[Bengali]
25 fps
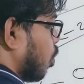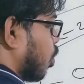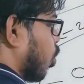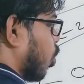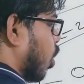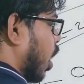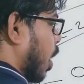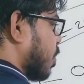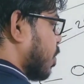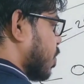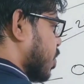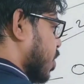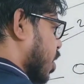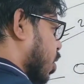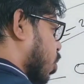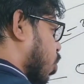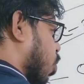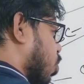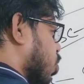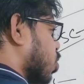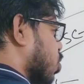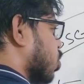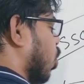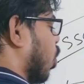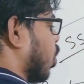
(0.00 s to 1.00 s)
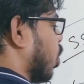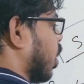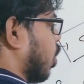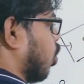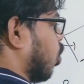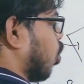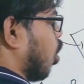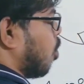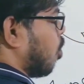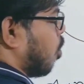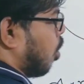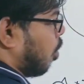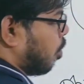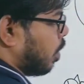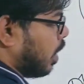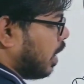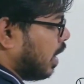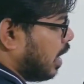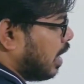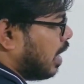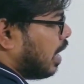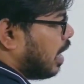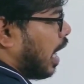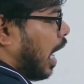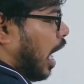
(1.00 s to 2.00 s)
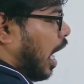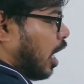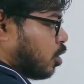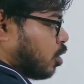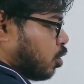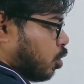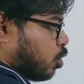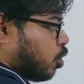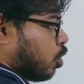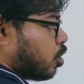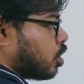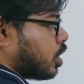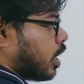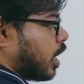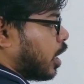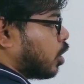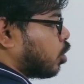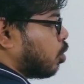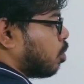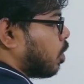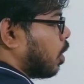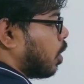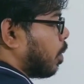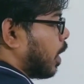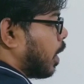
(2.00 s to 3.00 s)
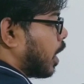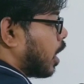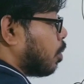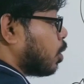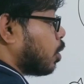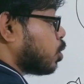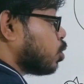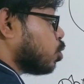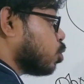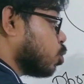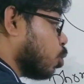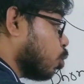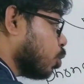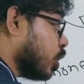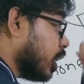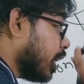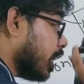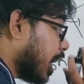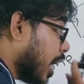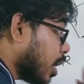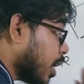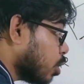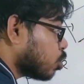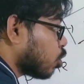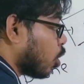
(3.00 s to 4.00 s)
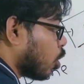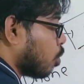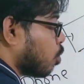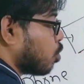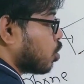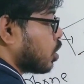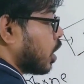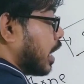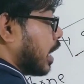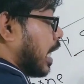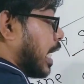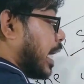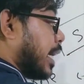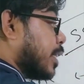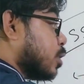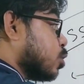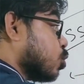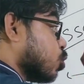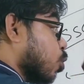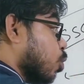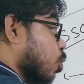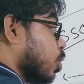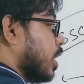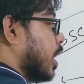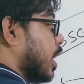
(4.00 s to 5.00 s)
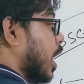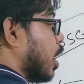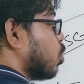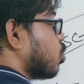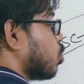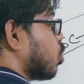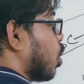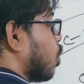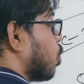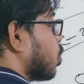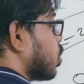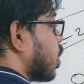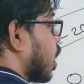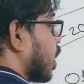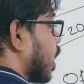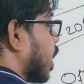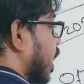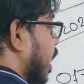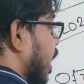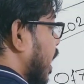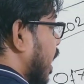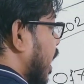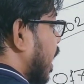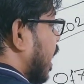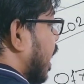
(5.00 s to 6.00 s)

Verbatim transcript: কেমিস্ট্রির কোর্স অনেক কম হবে হ্যাঁ আটশো দশ টাকা তোমরা পাঠাবা যদি কারো সমস্যা থাকে যদি কারো সমস্যা থাকে